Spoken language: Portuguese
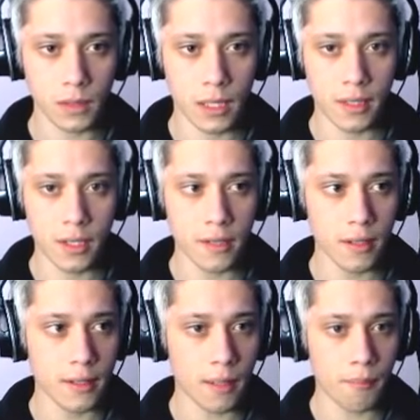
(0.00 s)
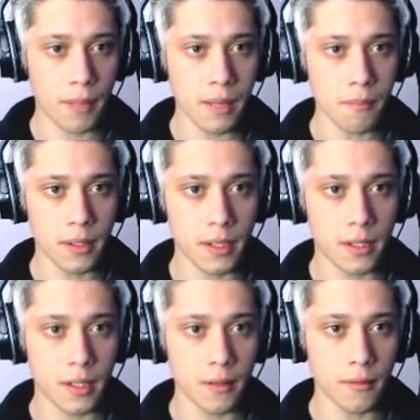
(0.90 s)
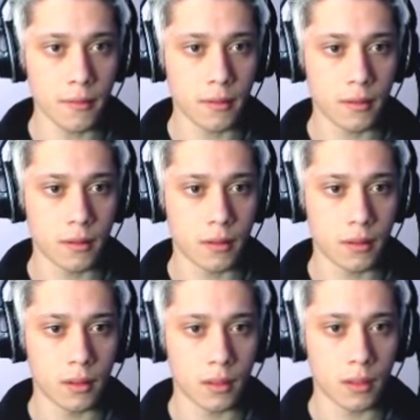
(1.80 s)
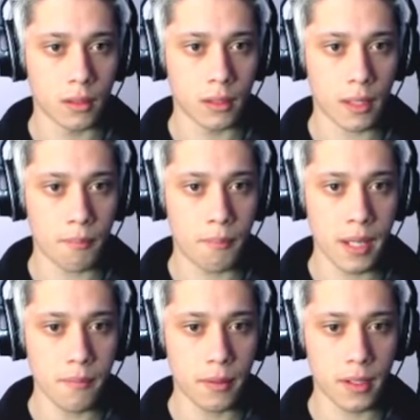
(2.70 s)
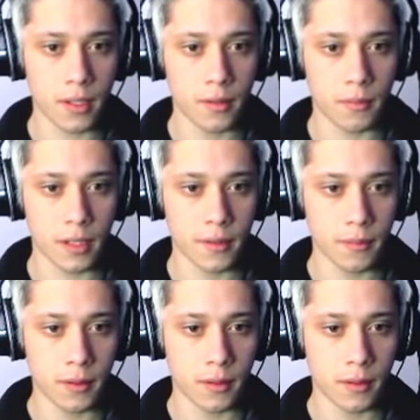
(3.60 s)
Esse Jason, ele tá bem perdidinho. Tá bem perdido mesmo.